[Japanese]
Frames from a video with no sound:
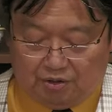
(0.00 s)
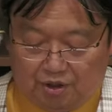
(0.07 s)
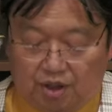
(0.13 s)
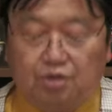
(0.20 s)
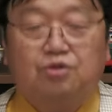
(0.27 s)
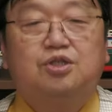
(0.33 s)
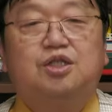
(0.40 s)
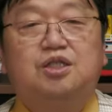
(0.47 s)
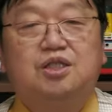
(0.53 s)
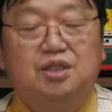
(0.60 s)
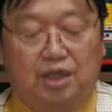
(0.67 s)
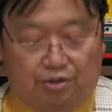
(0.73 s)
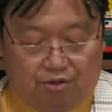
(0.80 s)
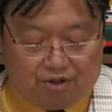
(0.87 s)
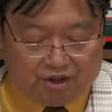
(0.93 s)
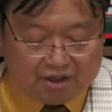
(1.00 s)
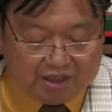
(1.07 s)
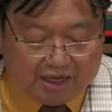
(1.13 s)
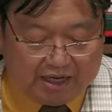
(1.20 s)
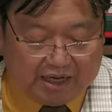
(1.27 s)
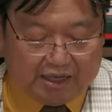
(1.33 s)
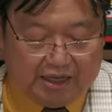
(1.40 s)
次のシーンへのつ
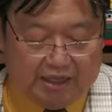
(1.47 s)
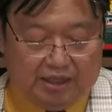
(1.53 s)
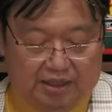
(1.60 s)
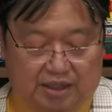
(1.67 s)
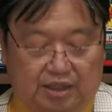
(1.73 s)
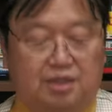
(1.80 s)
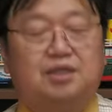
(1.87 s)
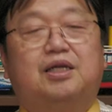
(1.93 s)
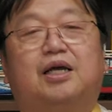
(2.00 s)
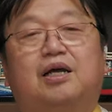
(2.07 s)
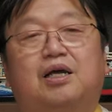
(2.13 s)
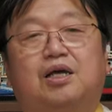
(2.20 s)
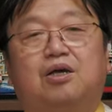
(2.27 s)
ながりですね。